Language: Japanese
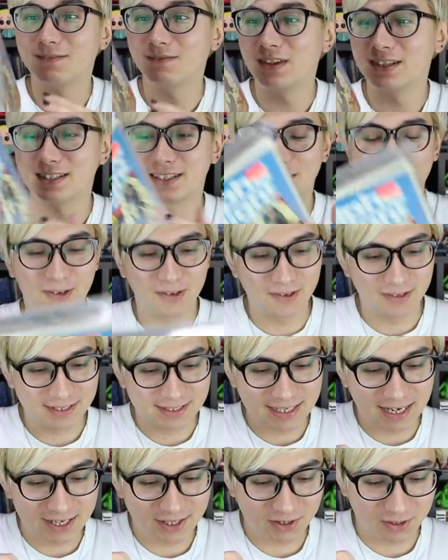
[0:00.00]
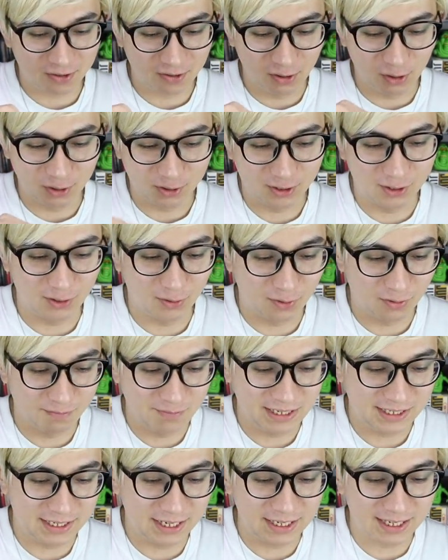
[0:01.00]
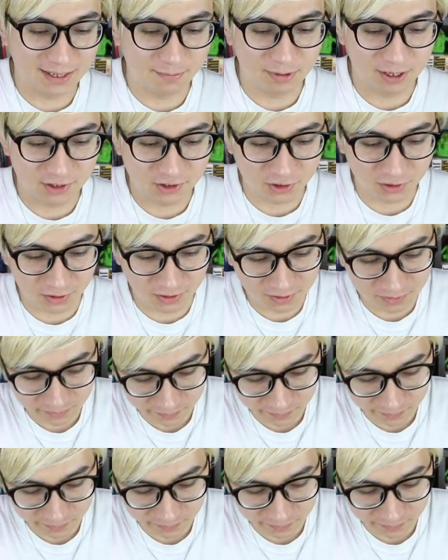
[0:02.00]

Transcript: まずこの最初のロットを見ていきましょう。